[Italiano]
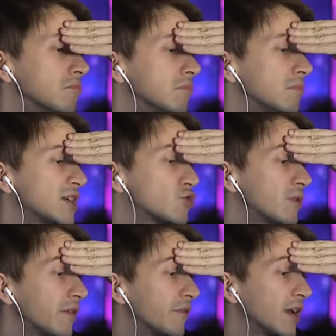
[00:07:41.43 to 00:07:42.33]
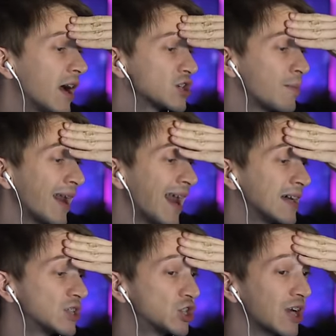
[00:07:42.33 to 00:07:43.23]
Ma è super efficace,
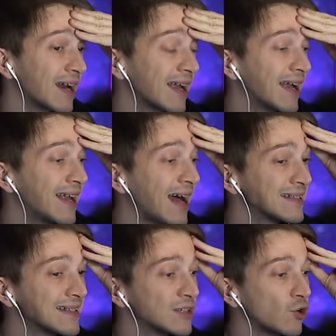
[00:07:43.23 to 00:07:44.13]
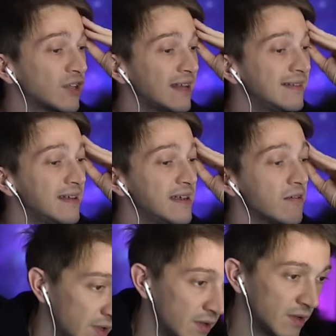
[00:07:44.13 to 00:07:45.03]
mannaggia, cazzo, de di...
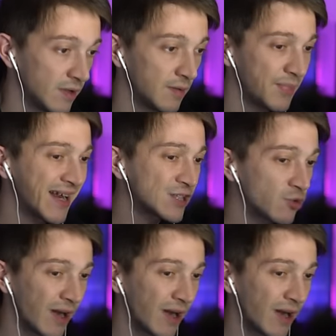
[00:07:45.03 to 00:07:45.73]
Perché è super